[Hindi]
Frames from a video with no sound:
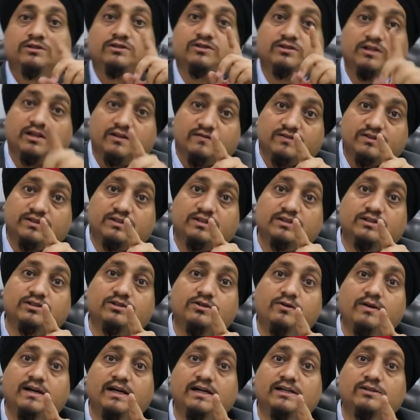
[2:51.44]
सर्विसेज
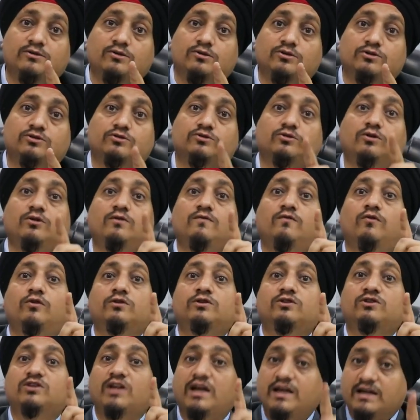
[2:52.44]
जो है दोस्तों वो
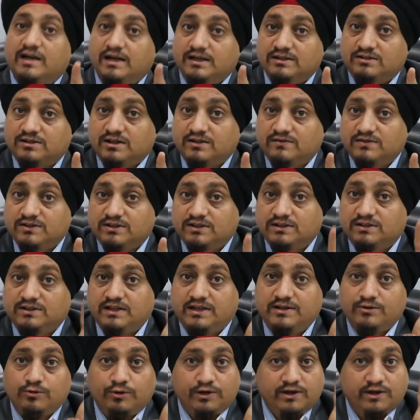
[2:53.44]
तेरह सर्विसेज है